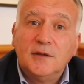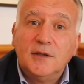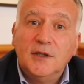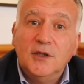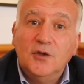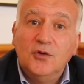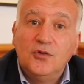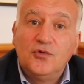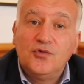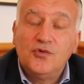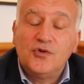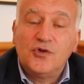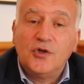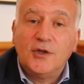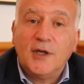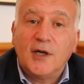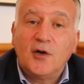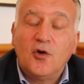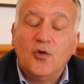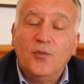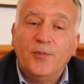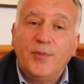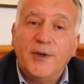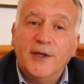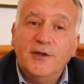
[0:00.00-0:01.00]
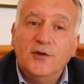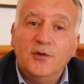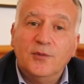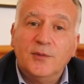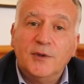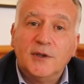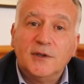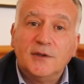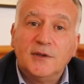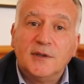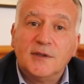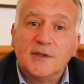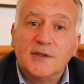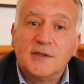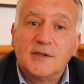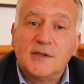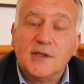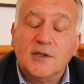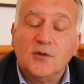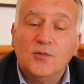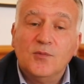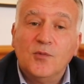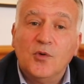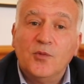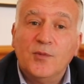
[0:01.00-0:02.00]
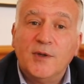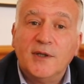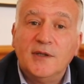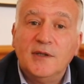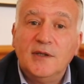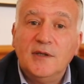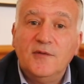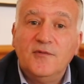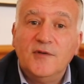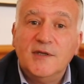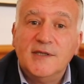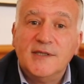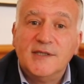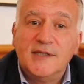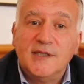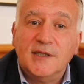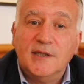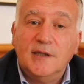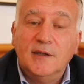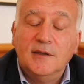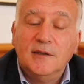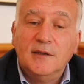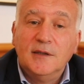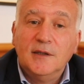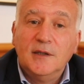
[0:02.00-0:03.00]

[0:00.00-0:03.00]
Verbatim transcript: et de tout son accompagnement dans ce moment difficile.